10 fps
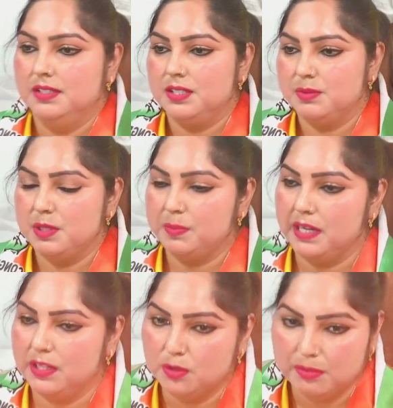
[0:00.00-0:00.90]
वहीं
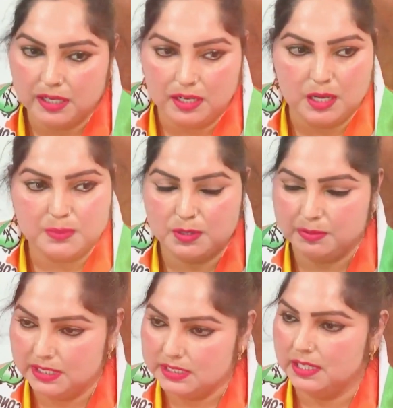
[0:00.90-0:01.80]
कैथल नगर परिषद
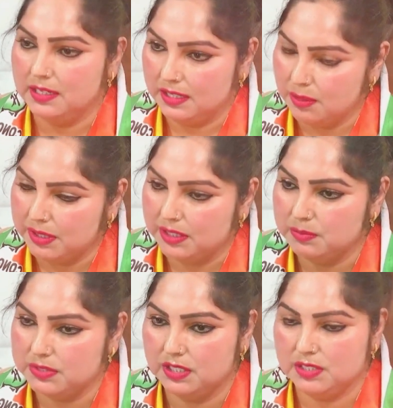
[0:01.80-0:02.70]
की वाइस
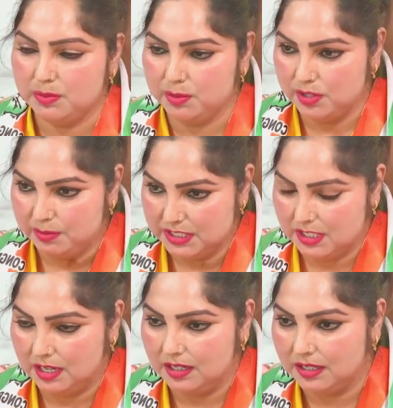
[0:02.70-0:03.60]
चेयरपर्सन
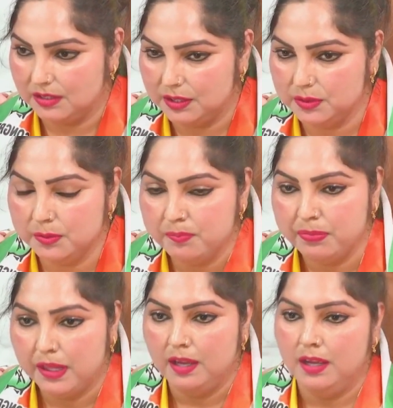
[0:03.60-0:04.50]
सीमा वाल्मीकि भी
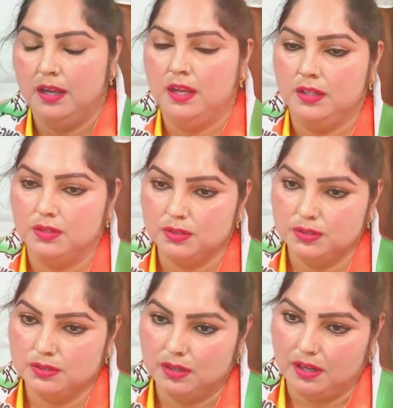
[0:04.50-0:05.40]
छह
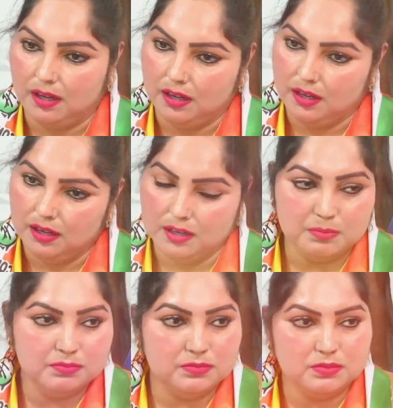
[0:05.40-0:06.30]
पार्षदों सहित
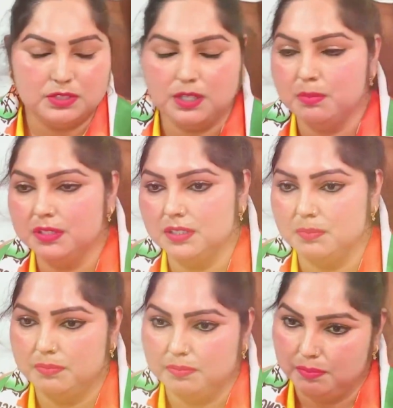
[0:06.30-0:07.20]
भाजपा का दामन
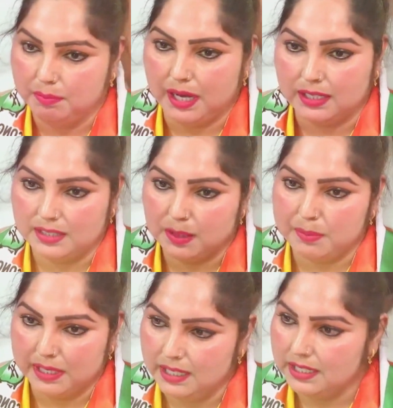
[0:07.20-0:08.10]
छोड़ आप
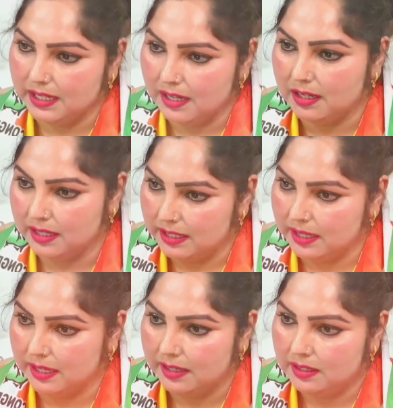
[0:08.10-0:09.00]
में शामिल हो
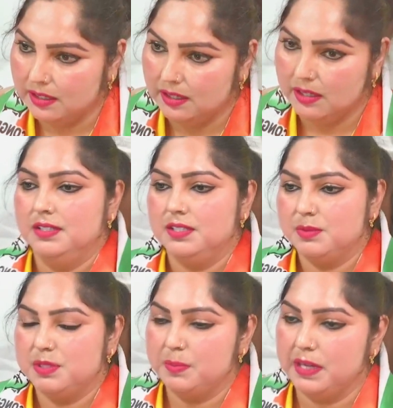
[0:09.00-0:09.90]
चुकी हैं
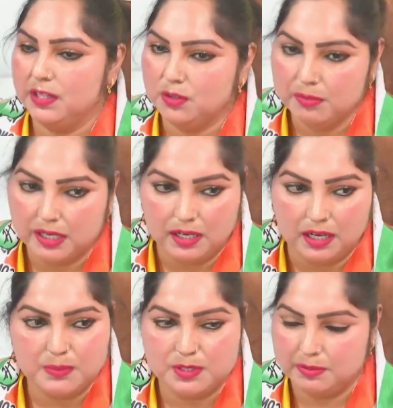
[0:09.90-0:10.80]
सबसे पहले तो मैं
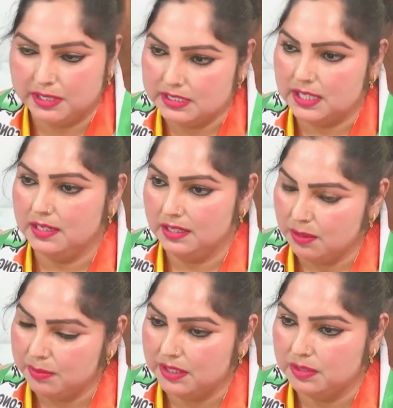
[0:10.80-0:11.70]
आप सबके चैनल
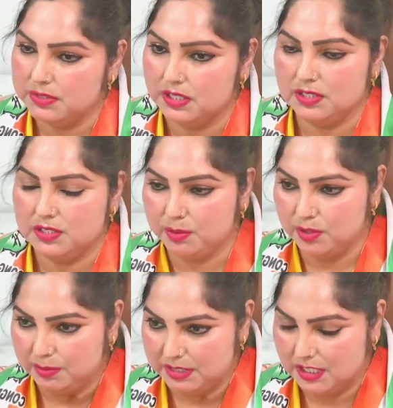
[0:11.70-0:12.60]
के माध्यम से सबको
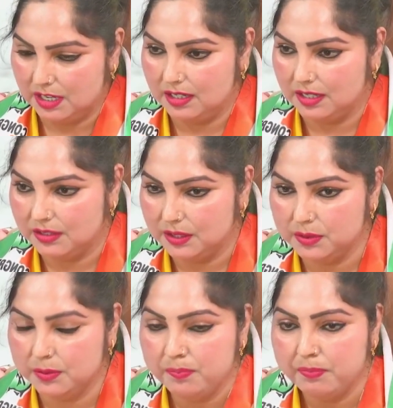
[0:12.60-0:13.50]
नमस्कार करती
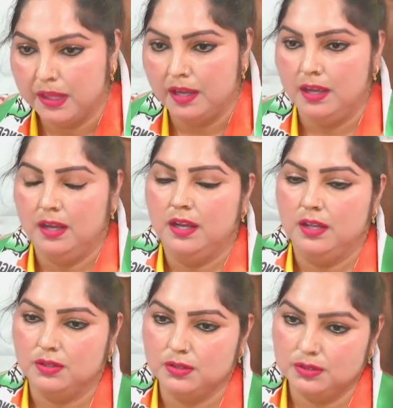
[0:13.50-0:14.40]
हूँ
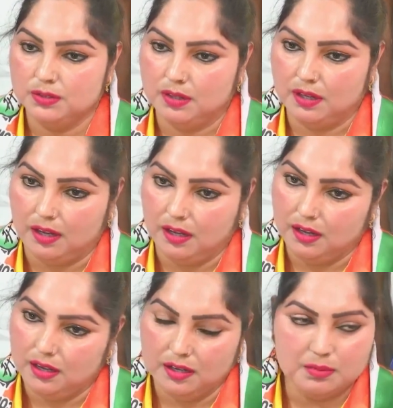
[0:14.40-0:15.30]
तो
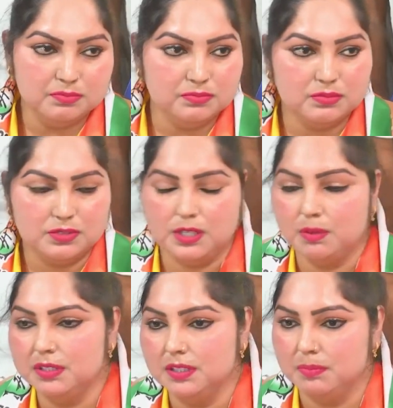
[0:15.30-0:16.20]
हम
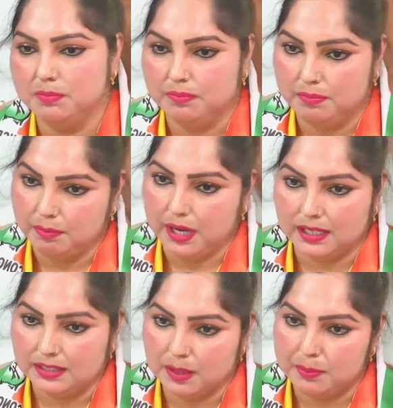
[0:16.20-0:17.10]
सब
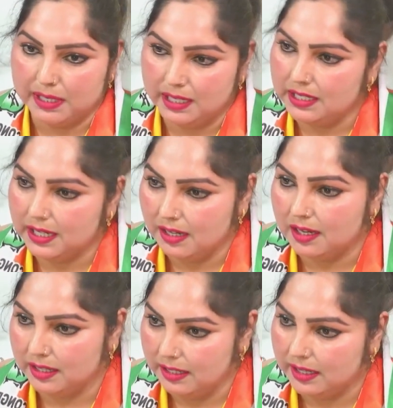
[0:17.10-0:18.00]
भारत के पढ़े लिखे
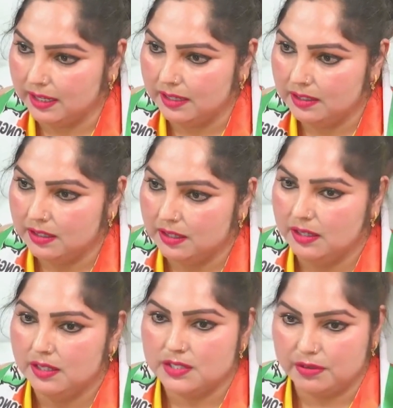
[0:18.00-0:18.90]
नागरिक हैं
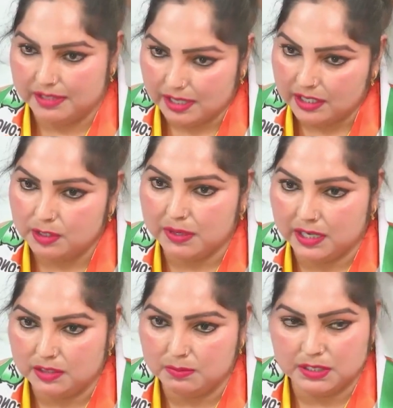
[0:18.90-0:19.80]
संवैधानिक
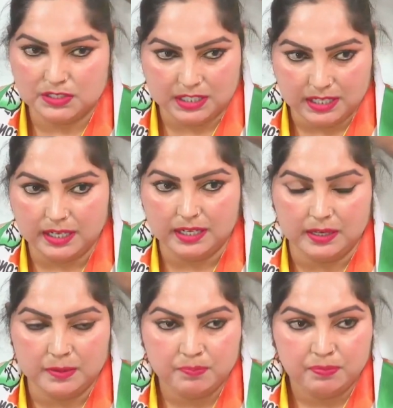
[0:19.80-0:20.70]
भारत में जी रहे
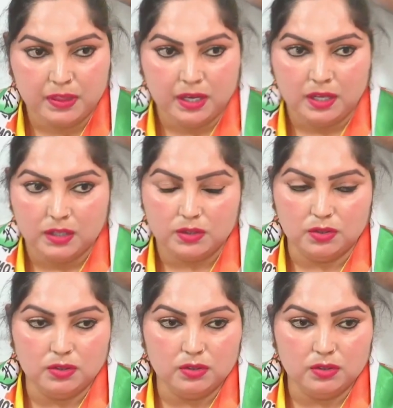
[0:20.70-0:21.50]
हैं तो